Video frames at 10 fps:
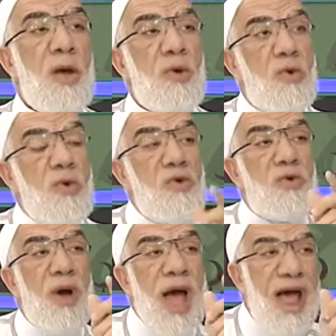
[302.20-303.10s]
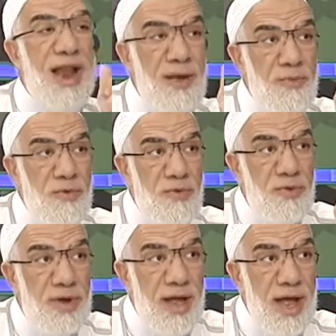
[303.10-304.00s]
كنت اعلم
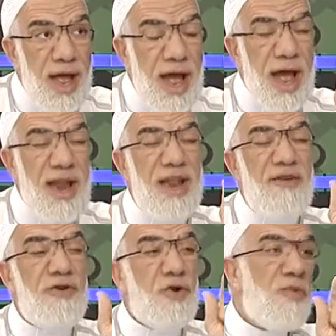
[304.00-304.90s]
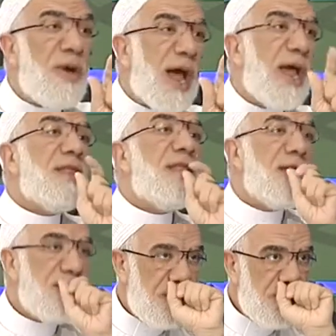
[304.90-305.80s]
ان في عمر حده
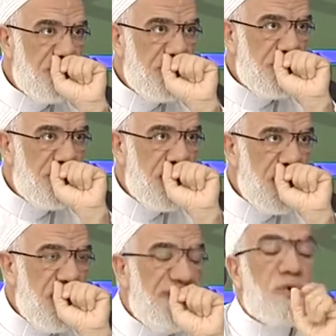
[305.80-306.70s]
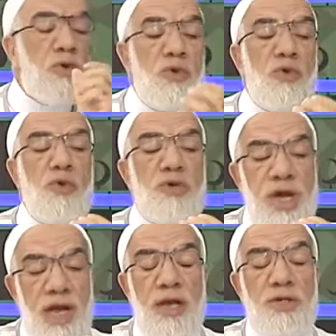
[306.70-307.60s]
فكنت
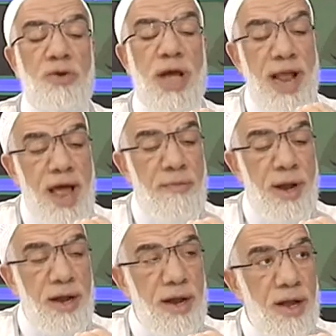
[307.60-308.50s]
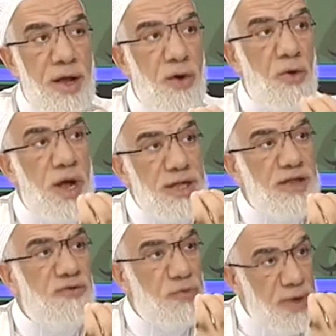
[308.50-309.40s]
اجهز كلاما
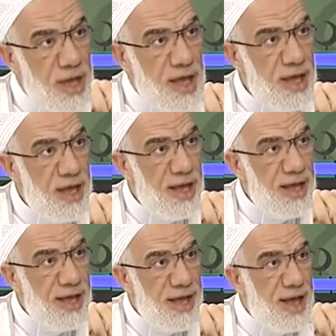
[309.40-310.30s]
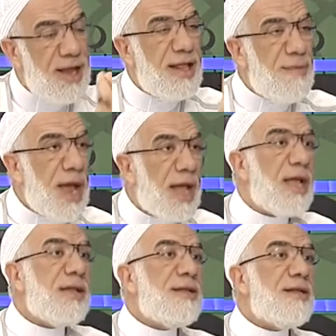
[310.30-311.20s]
الطف به عندما
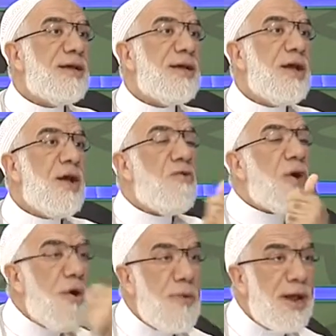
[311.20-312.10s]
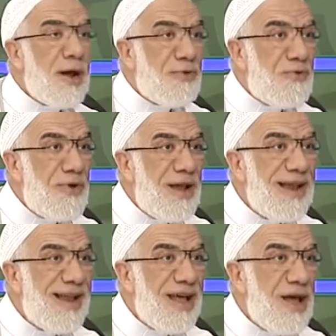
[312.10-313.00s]
يحتد وعمر يقول
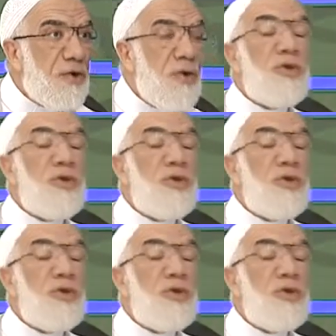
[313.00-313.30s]
كنت